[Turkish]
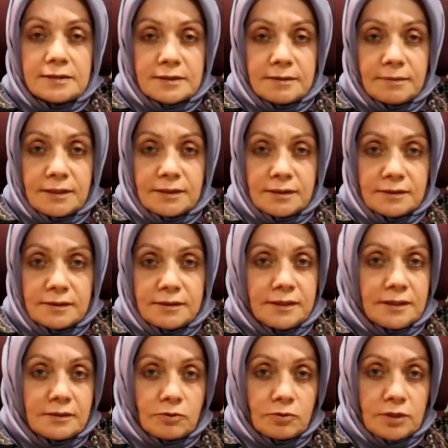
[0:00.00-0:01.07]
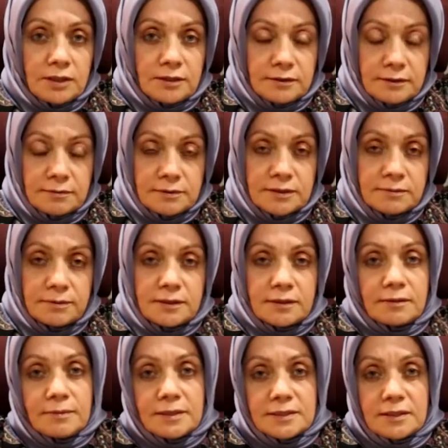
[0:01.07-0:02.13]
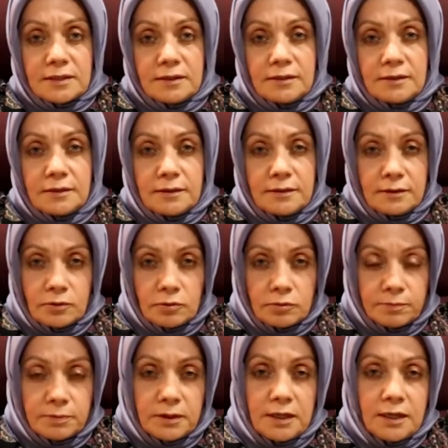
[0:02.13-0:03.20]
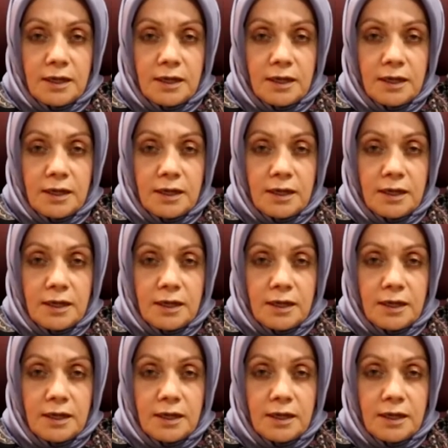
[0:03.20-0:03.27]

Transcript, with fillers: Zamanla da diğer organlarımızda bir takım hasarlara neden olup